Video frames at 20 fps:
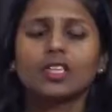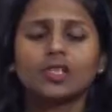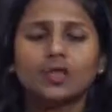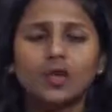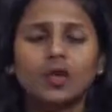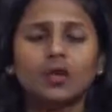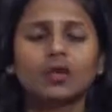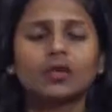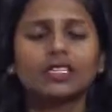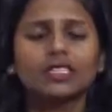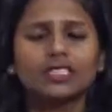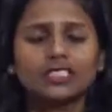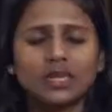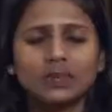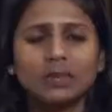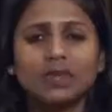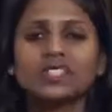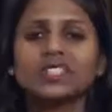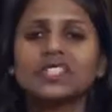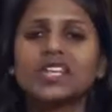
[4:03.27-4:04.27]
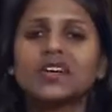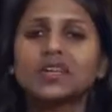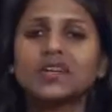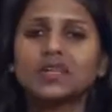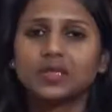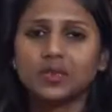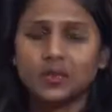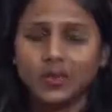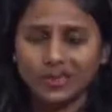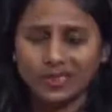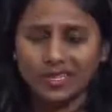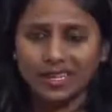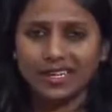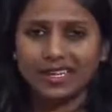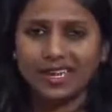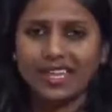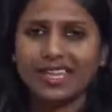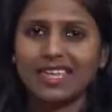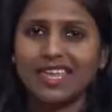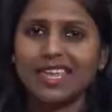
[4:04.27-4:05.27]
तो इस समस्या को दूर
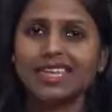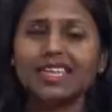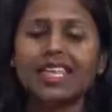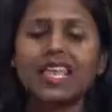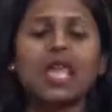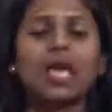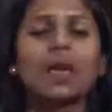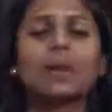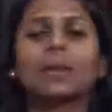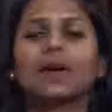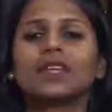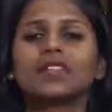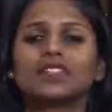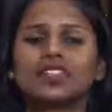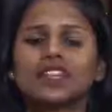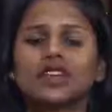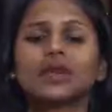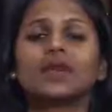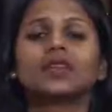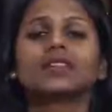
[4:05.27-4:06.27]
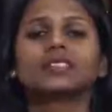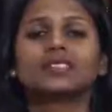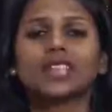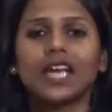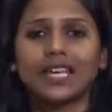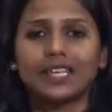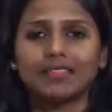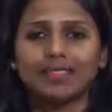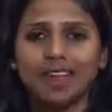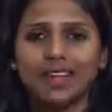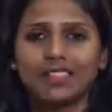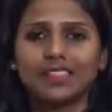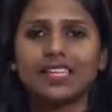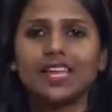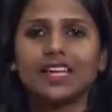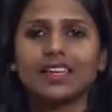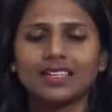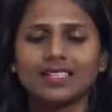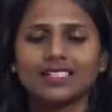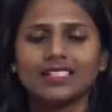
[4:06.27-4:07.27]
करने के लिए बच्चे को
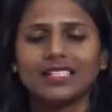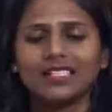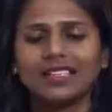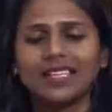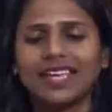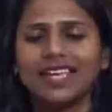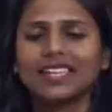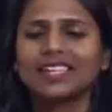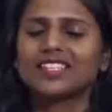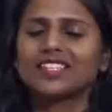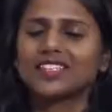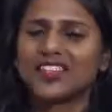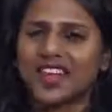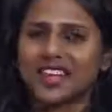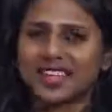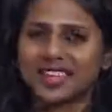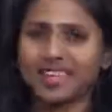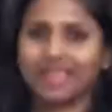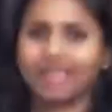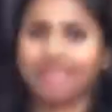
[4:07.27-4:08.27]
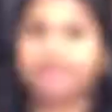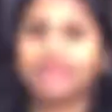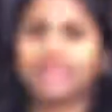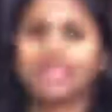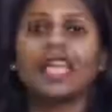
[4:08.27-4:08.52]
सारीवाद्या रिस्ट देनी चाहिए